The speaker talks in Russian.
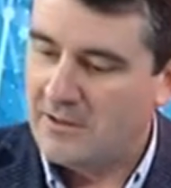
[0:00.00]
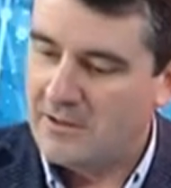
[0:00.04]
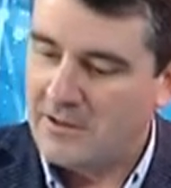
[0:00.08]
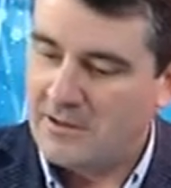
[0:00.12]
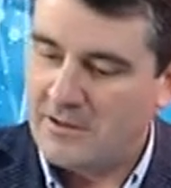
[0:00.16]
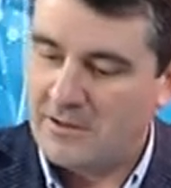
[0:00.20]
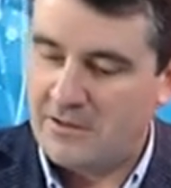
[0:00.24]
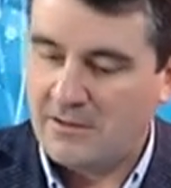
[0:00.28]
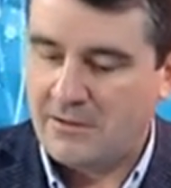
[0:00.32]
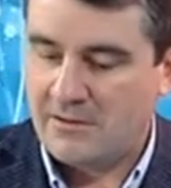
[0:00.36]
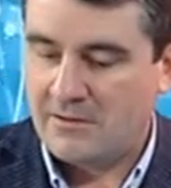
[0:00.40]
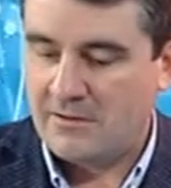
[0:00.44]

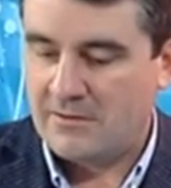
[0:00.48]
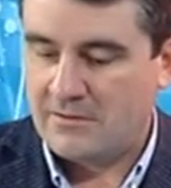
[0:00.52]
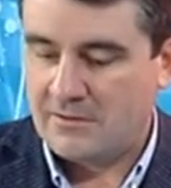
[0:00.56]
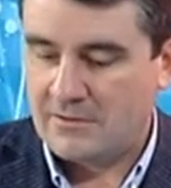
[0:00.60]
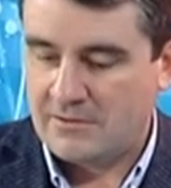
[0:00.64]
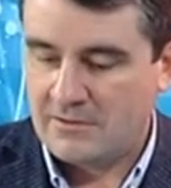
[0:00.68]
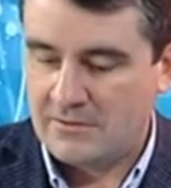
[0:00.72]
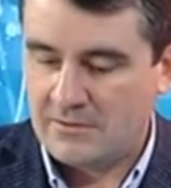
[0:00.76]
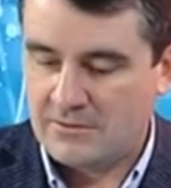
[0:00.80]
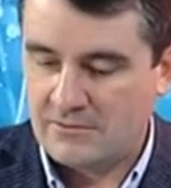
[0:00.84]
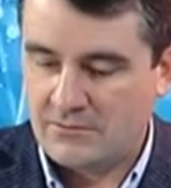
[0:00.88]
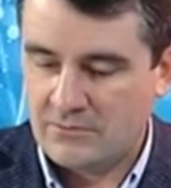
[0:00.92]
э,
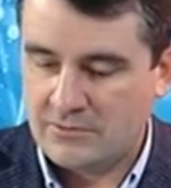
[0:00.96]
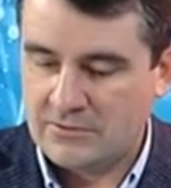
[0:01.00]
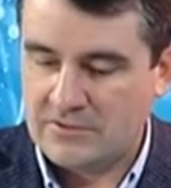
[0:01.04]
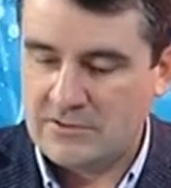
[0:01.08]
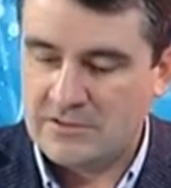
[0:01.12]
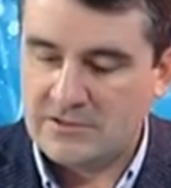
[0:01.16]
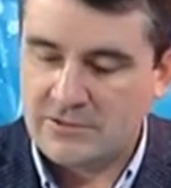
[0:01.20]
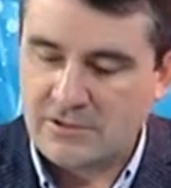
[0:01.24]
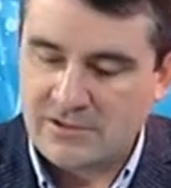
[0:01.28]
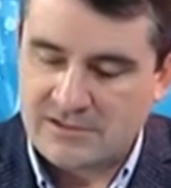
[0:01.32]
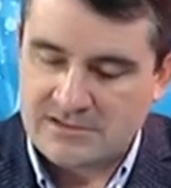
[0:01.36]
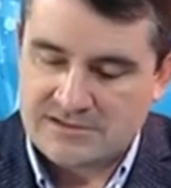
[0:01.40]

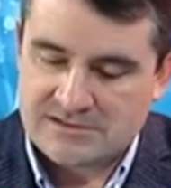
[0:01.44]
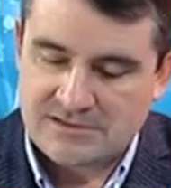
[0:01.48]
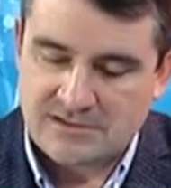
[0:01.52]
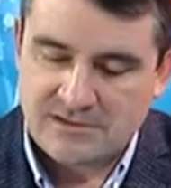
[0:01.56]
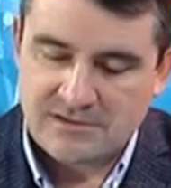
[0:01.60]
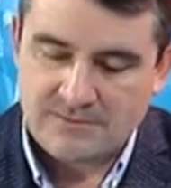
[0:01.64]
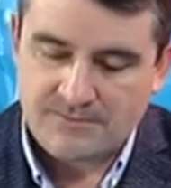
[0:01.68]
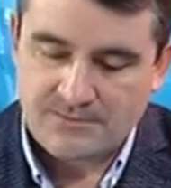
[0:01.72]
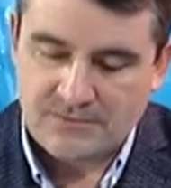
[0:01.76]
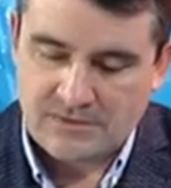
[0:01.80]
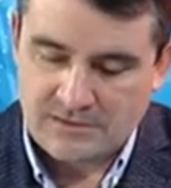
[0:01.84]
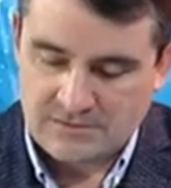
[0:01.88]
вот
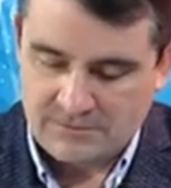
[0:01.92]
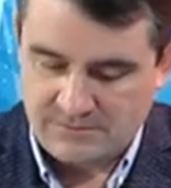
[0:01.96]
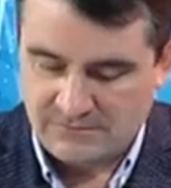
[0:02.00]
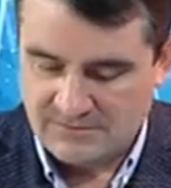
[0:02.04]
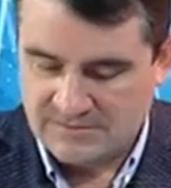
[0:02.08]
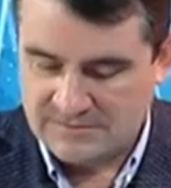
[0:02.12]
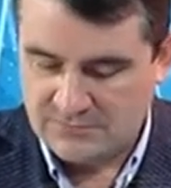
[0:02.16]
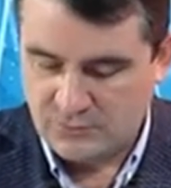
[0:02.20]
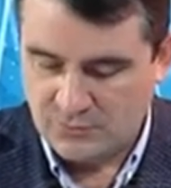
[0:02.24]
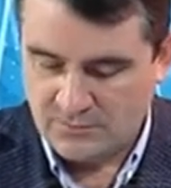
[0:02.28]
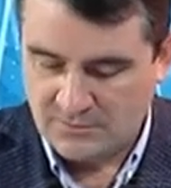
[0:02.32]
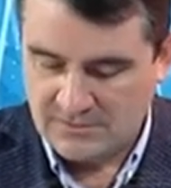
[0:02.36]
интересно,
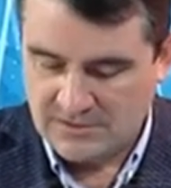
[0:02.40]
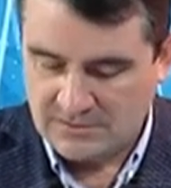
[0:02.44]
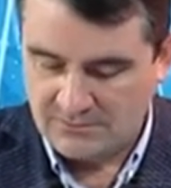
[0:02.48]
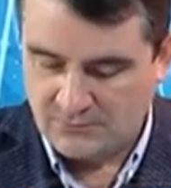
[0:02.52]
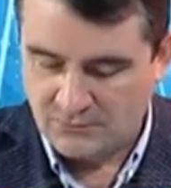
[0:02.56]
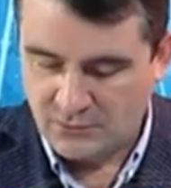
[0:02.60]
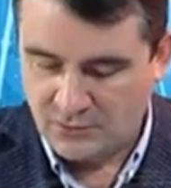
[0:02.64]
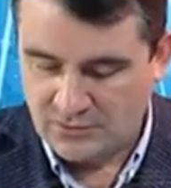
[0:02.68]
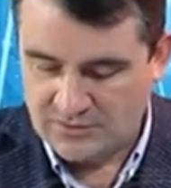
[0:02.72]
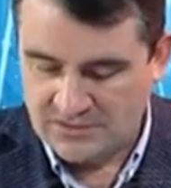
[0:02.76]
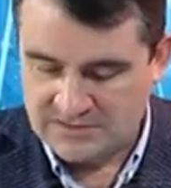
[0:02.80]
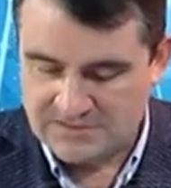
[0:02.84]
возьмем там
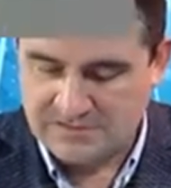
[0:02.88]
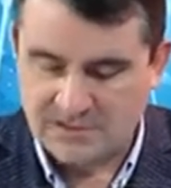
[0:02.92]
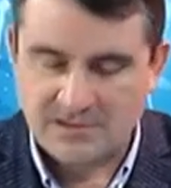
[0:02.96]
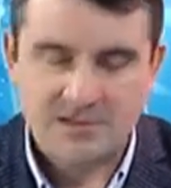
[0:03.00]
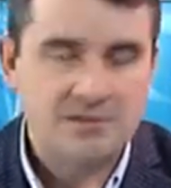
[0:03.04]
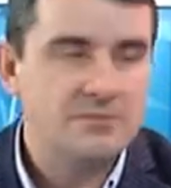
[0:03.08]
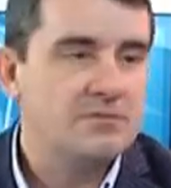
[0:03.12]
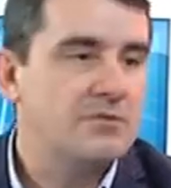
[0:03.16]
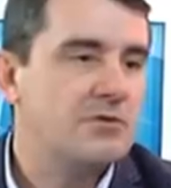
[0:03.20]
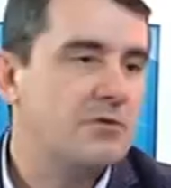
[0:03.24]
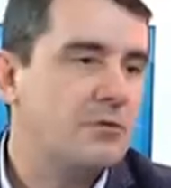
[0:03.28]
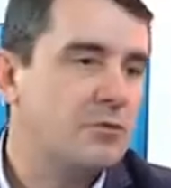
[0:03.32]
по
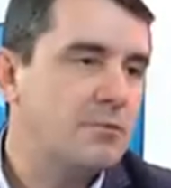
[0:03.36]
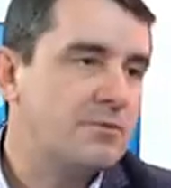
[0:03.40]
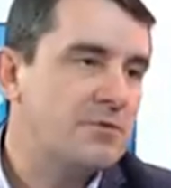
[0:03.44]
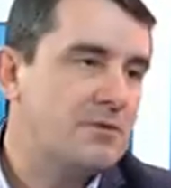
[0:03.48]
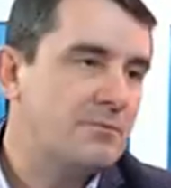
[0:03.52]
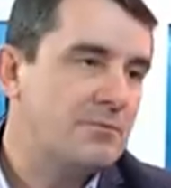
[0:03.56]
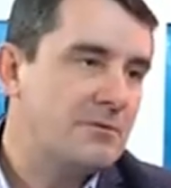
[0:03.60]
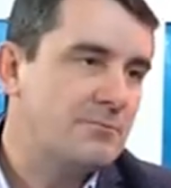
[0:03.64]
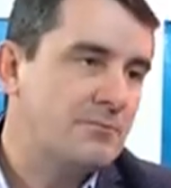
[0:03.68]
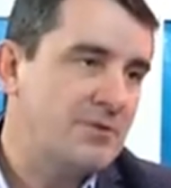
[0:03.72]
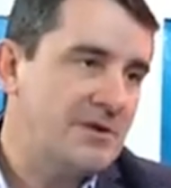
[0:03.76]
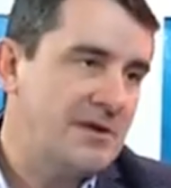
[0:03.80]
нескольким
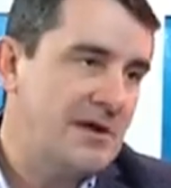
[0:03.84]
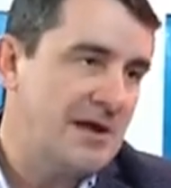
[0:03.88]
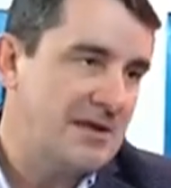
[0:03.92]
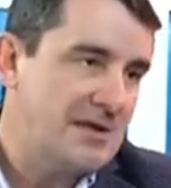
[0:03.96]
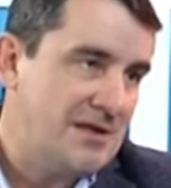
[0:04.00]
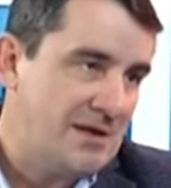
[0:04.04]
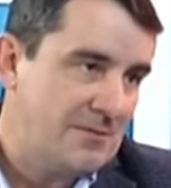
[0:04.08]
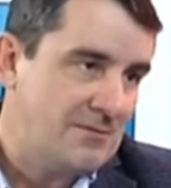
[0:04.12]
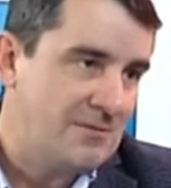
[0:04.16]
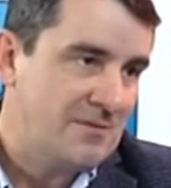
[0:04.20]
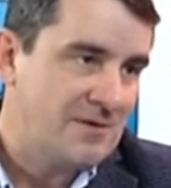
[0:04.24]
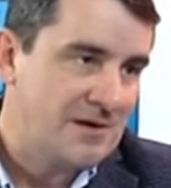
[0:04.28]
крупным
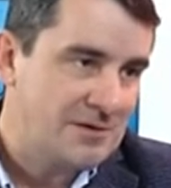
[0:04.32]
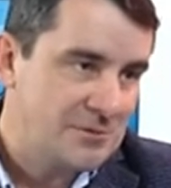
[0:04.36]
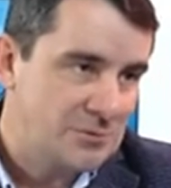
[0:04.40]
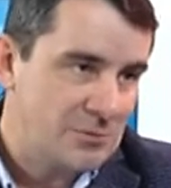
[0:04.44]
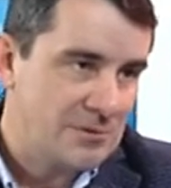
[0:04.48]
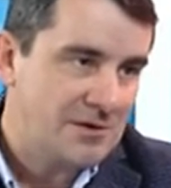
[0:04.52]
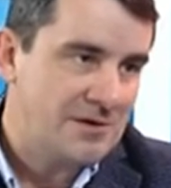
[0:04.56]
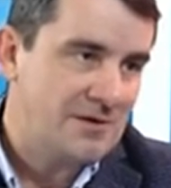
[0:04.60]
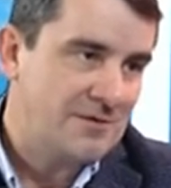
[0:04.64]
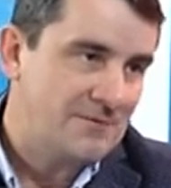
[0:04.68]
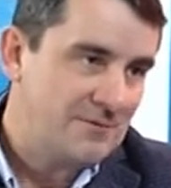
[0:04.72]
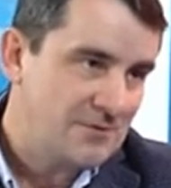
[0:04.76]
предприятиям,
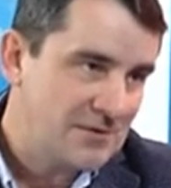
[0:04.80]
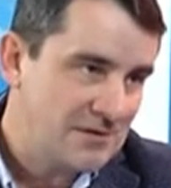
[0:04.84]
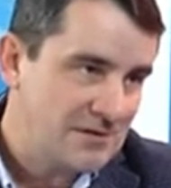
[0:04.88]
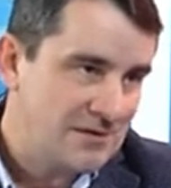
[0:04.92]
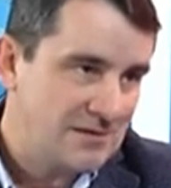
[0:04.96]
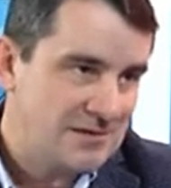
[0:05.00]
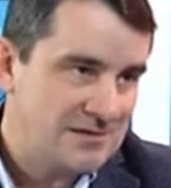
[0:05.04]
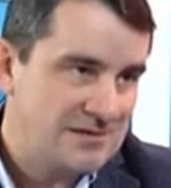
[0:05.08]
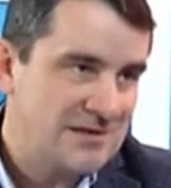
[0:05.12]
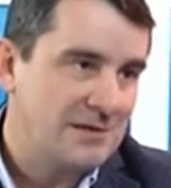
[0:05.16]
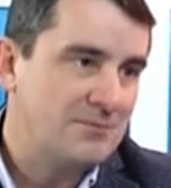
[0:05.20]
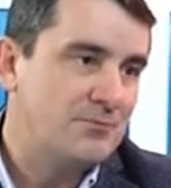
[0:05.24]
которые
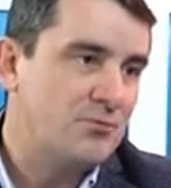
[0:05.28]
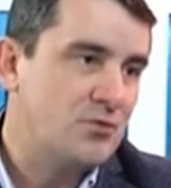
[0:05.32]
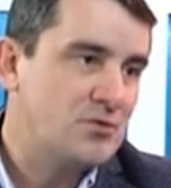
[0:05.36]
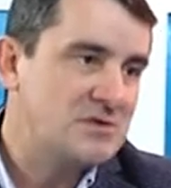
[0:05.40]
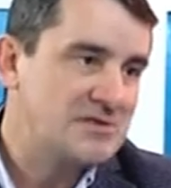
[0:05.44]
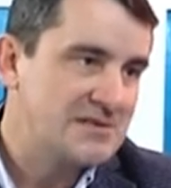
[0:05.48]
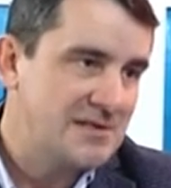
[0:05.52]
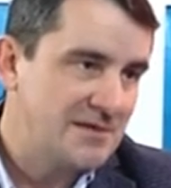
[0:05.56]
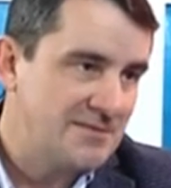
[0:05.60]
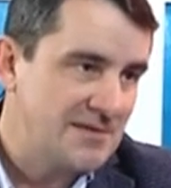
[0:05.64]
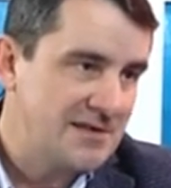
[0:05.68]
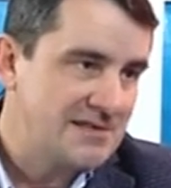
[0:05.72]
там
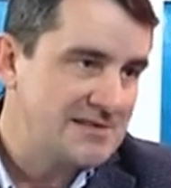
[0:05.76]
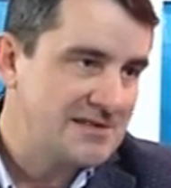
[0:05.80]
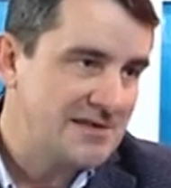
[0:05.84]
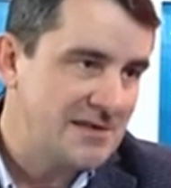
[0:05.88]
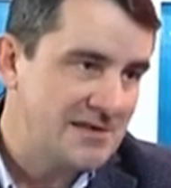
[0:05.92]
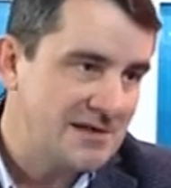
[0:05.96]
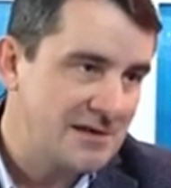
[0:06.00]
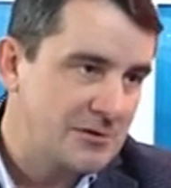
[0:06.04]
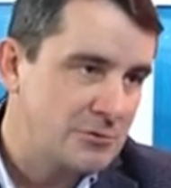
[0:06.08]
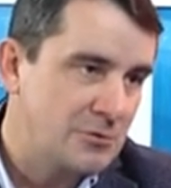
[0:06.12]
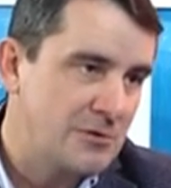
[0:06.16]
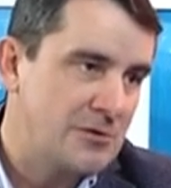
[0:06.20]

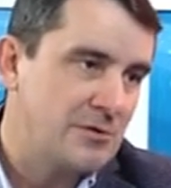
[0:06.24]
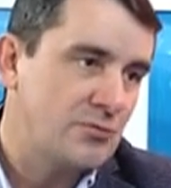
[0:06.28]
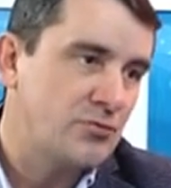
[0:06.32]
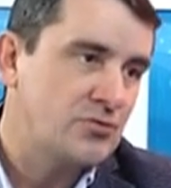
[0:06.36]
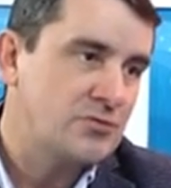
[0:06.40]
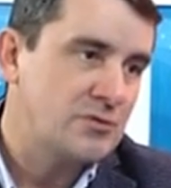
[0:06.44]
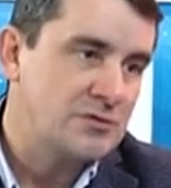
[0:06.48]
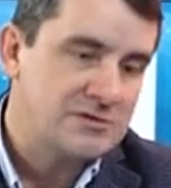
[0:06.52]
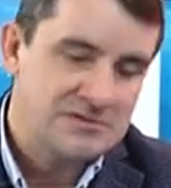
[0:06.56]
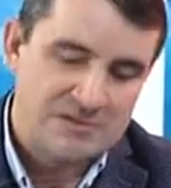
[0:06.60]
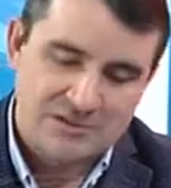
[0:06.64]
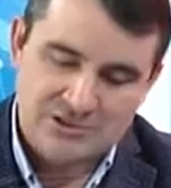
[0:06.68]
постсоветские, которые
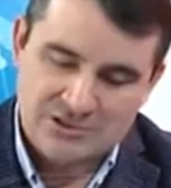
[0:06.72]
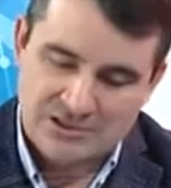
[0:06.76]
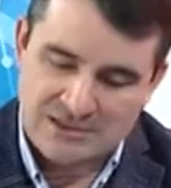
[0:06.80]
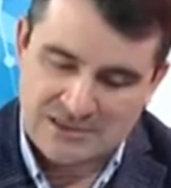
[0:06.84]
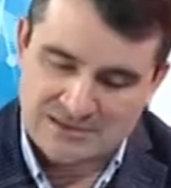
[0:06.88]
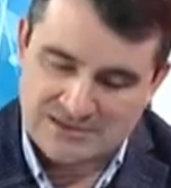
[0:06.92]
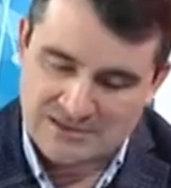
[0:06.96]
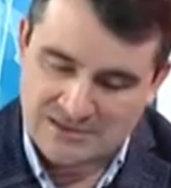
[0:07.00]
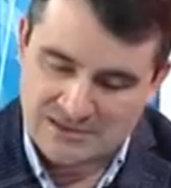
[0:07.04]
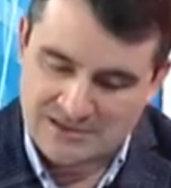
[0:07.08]
работают сейчас.